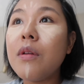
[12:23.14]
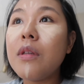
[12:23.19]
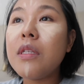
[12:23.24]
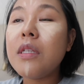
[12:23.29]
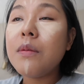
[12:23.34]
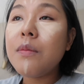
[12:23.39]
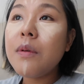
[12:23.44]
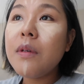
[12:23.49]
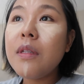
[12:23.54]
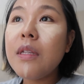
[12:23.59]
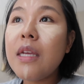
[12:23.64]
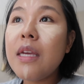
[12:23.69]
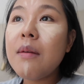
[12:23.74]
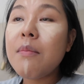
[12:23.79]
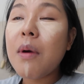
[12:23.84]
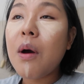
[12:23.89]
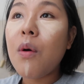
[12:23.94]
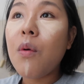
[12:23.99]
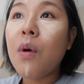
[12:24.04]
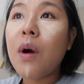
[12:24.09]
自分に
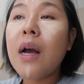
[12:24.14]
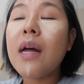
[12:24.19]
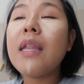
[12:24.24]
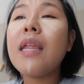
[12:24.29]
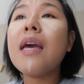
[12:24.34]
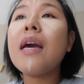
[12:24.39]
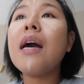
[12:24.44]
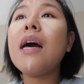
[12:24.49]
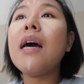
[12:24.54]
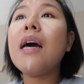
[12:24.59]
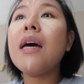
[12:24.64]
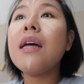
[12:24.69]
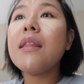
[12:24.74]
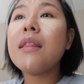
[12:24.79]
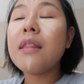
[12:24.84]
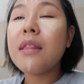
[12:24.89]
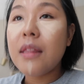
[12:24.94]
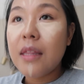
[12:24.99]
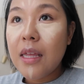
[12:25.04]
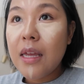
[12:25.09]
今お金があっ
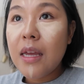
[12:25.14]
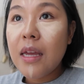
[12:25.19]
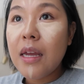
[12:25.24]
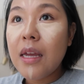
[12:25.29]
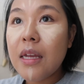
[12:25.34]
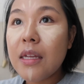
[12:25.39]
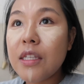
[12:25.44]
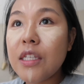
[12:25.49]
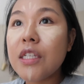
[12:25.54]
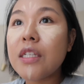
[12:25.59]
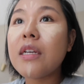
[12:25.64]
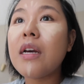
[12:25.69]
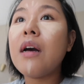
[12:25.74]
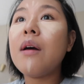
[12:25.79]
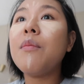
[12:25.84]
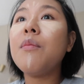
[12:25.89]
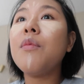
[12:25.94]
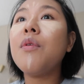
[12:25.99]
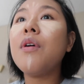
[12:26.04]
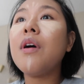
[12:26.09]
て時
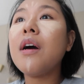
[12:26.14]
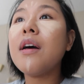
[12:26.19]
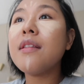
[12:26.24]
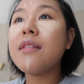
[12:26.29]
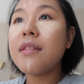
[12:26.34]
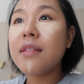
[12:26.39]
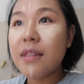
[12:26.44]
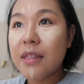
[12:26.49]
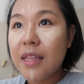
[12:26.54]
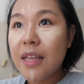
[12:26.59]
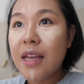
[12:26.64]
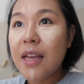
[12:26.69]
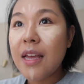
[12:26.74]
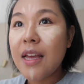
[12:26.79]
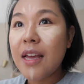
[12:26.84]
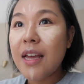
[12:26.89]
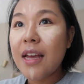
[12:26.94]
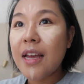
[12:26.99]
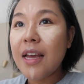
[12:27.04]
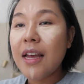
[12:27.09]
間もあっ
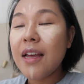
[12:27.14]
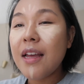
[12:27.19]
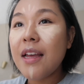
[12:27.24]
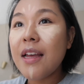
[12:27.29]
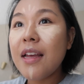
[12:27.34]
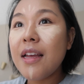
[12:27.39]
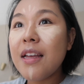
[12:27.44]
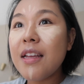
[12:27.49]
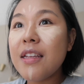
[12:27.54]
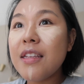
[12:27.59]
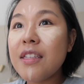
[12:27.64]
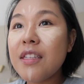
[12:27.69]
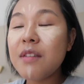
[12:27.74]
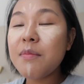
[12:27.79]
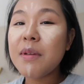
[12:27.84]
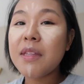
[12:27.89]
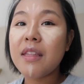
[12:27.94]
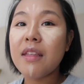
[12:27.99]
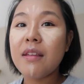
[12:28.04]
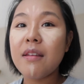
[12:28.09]
て
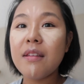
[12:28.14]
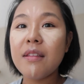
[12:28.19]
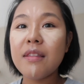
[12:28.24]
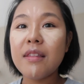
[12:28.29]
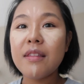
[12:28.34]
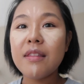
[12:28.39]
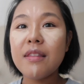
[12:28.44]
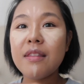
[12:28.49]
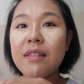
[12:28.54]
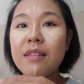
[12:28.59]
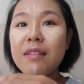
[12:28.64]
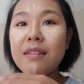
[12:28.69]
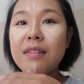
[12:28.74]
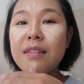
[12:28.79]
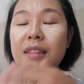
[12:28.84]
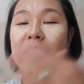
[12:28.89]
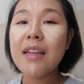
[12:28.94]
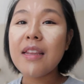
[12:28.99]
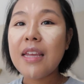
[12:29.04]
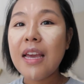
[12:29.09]
全て
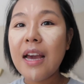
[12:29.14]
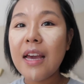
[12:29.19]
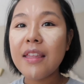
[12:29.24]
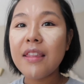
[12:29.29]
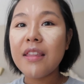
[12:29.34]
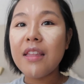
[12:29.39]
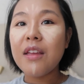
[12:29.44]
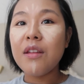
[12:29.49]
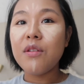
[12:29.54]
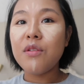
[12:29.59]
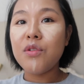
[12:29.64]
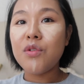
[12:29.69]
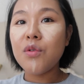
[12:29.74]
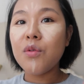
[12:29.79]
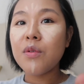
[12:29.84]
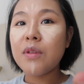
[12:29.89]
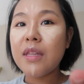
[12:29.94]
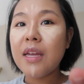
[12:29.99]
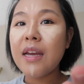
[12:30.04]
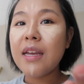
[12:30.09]
手に入っている
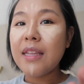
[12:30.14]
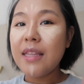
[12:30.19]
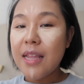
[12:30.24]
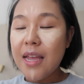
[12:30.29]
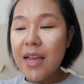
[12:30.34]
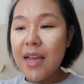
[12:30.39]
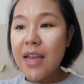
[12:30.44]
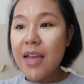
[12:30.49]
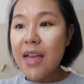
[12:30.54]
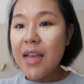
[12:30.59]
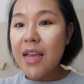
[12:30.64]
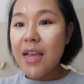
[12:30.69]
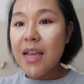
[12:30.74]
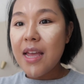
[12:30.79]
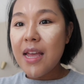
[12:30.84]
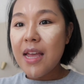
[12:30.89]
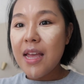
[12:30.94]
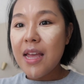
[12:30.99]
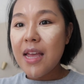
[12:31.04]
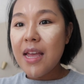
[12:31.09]
状態で
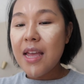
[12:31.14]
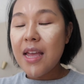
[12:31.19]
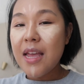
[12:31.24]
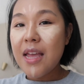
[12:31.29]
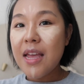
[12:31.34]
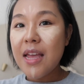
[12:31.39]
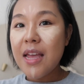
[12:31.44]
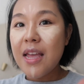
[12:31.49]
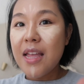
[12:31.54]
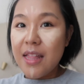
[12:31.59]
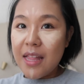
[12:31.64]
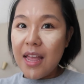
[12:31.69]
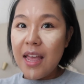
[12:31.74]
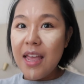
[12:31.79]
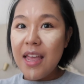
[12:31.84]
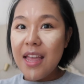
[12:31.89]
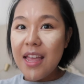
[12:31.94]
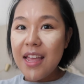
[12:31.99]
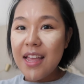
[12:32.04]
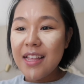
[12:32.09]

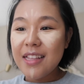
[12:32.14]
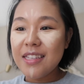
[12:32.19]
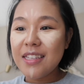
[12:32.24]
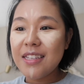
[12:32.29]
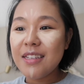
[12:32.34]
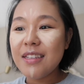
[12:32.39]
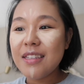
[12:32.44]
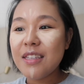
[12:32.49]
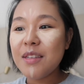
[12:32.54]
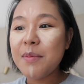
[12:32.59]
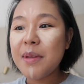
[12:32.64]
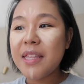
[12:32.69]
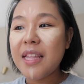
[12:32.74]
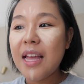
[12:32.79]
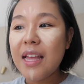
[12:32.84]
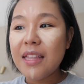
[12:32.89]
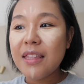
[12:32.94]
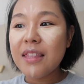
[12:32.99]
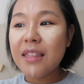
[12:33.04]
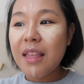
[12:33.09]
ね、全
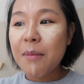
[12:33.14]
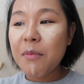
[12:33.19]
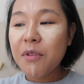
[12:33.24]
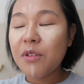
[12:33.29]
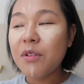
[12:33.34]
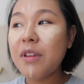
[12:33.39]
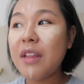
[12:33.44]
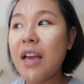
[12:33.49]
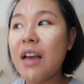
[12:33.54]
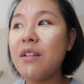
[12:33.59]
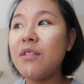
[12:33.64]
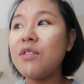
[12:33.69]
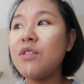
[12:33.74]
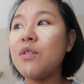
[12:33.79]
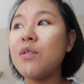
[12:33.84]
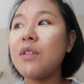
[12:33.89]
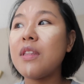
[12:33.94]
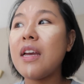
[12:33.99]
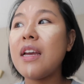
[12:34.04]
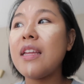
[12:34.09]
て手元にある
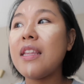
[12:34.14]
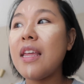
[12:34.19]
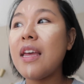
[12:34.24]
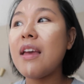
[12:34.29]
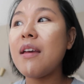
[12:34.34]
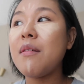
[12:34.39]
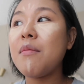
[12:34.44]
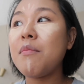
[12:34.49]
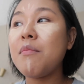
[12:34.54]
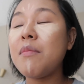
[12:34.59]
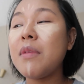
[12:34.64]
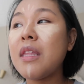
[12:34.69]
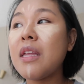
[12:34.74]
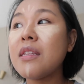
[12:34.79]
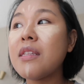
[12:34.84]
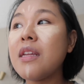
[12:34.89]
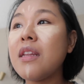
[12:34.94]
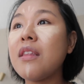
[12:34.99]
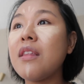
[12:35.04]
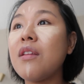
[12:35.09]
状態で満
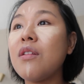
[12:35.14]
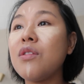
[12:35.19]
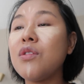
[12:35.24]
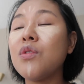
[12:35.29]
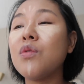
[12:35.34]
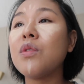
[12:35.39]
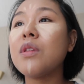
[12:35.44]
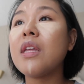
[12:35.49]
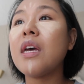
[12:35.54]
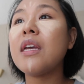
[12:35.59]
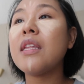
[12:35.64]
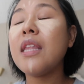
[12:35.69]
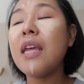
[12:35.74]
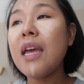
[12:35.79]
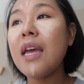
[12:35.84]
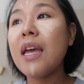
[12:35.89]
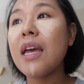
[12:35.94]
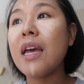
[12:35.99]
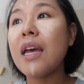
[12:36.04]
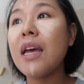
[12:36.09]
たされている状態
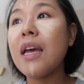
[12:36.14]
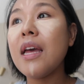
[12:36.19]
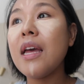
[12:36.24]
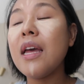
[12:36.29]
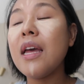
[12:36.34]
で